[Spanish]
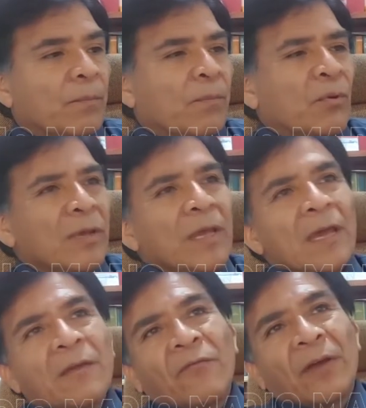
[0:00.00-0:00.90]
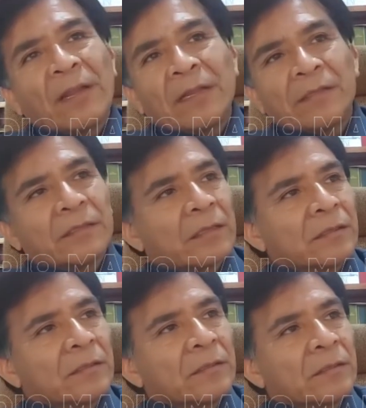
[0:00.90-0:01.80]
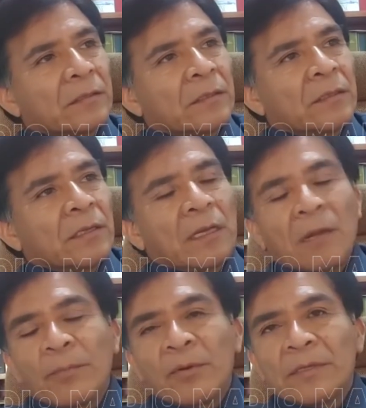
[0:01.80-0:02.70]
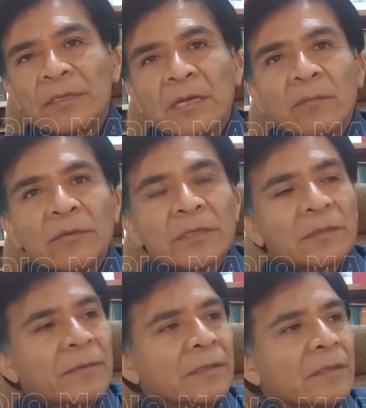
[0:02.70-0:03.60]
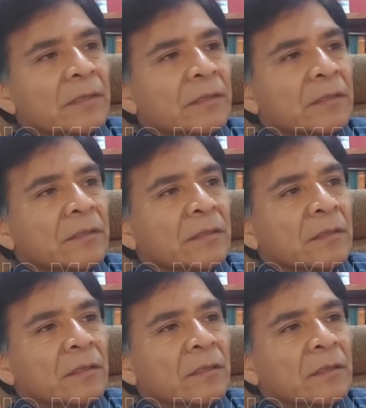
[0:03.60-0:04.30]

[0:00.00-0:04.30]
¿Por qué hay falencias? En la policía muchas veces